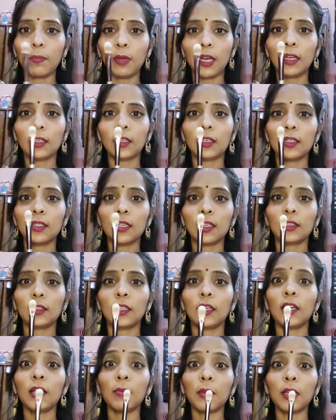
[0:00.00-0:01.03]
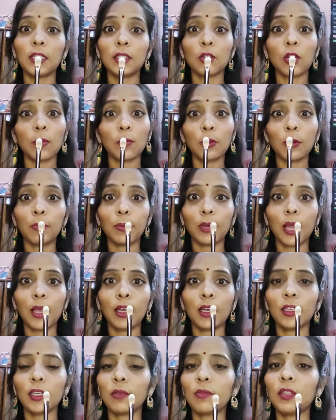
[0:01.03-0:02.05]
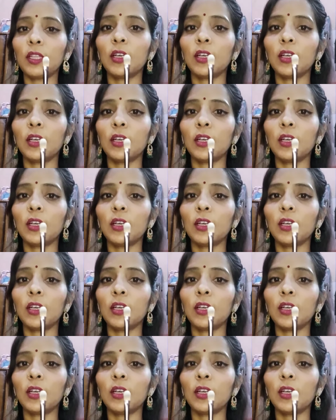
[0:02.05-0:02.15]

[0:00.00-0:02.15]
ब्लेंड कर सकते हैं मैं इसको आपको अप्लाई करके भी